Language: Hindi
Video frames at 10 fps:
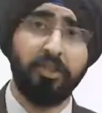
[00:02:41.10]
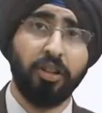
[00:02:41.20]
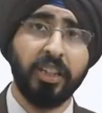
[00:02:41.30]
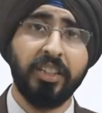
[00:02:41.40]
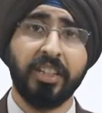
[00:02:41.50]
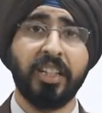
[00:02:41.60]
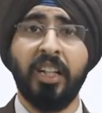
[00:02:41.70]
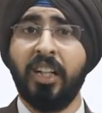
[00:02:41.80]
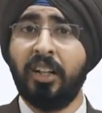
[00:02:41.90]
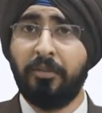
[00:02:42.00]
चौथी चीज़
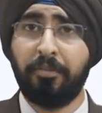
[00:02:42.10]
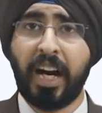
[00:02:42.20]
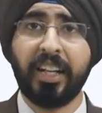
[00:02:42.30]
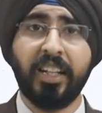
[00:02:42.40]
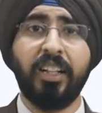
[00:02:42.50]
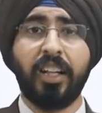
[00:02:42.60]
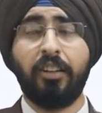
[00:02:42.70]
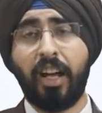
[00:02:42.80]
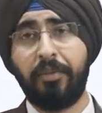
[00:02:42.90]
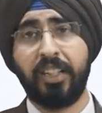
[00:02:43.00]
मार्केट
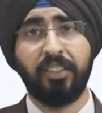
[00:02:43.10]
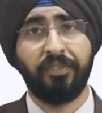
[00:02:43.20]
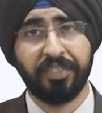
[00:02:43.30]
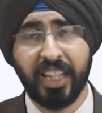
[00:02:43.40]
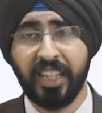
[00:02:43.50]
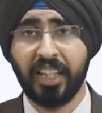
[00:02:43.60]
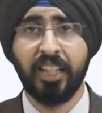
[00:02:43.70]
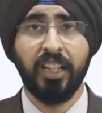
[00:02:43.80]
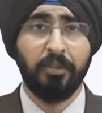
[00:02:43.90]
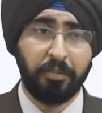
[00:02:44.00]
रिक्वायरमेंट देखिए
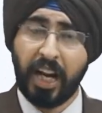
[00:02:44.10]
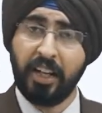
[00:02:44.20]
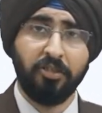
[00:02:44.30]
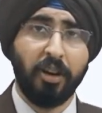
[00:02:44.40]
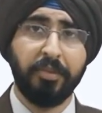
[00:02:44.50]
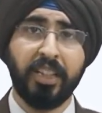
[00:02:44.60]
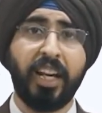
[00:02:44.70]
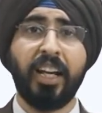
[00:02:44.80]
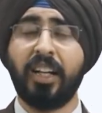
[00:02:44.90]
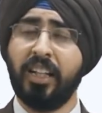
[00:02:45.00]
ब्रांड को आपने
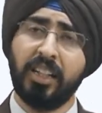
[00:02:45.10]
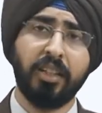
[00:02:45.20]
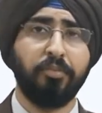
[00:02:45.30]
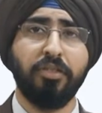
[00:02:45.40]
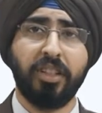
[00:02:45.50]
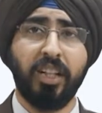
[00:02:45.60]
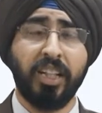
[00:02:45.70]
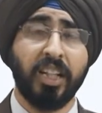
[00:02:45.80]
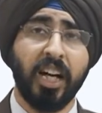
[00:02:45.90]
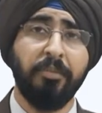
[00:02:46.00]
ट्रैक कर लिया सब कुछ कर
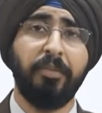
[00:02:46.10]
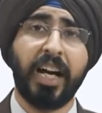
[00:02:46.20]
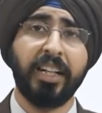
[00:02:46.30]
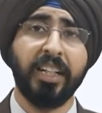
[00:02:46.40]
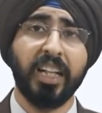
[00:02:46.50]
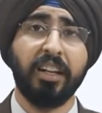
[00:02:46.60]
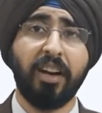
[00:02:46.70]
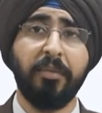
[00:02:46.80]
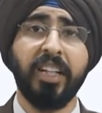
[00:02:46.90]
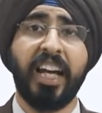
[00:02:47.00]
लिया अब मार्केट की
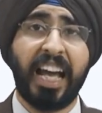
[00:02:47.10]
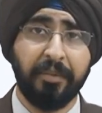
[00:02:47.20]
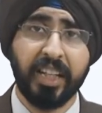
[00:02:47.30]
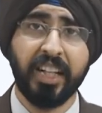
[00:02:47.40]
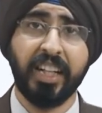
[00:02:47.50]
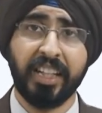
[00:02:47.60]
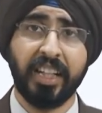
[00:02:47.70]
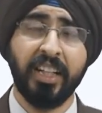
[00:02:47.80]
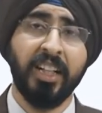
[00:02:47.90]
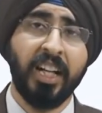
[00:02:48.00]
रिक्वायरमेंट है भी या नहीं
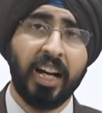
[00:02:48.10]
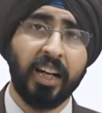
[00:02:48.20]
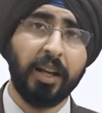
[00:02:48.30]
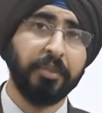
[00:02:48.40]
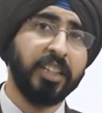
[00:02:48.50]
है अगर आप